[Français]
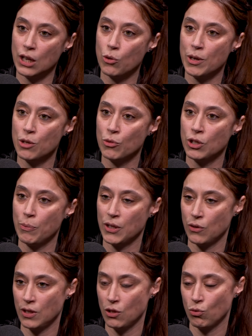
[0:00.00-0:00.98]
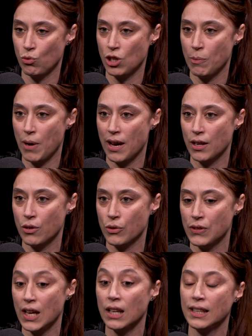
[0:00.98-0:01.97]
de l'accompagnement des personnes qui sont touchées par un
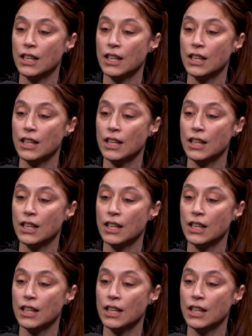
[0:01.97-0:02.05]
cancer,